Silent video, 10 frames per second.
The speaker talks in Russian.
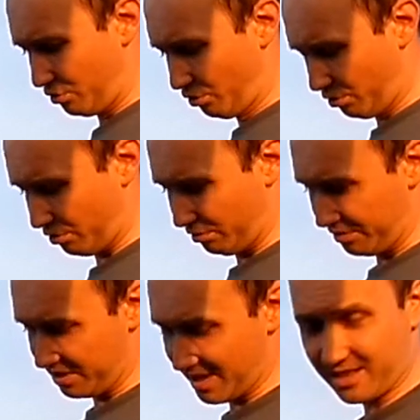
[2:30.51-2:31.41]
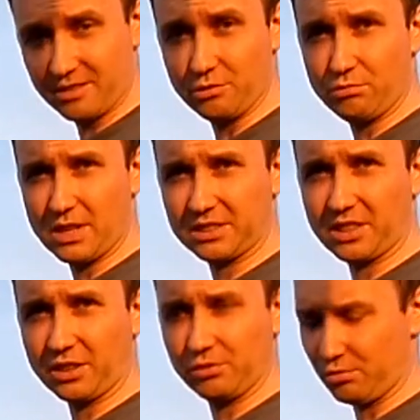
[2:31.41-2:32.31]
Но, если у вас
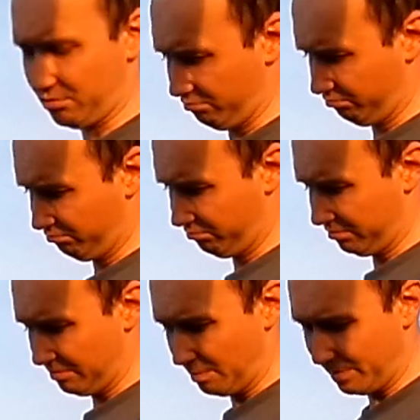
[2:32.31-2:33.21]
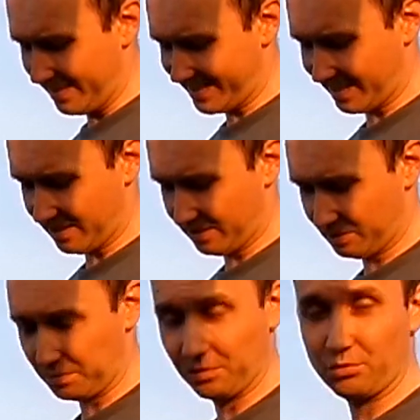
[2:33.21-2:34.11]
крыло близко
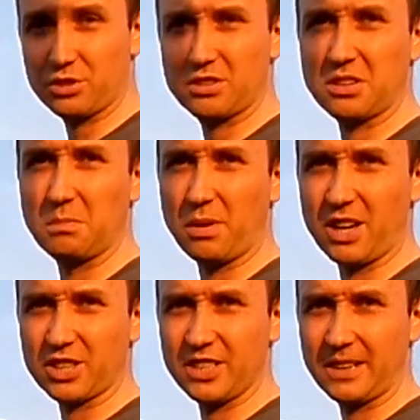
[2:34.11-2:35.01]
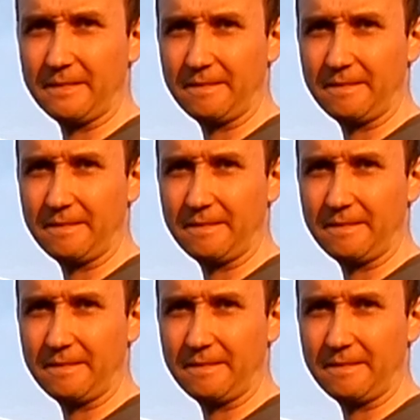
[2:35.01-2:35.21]
расположено к башне,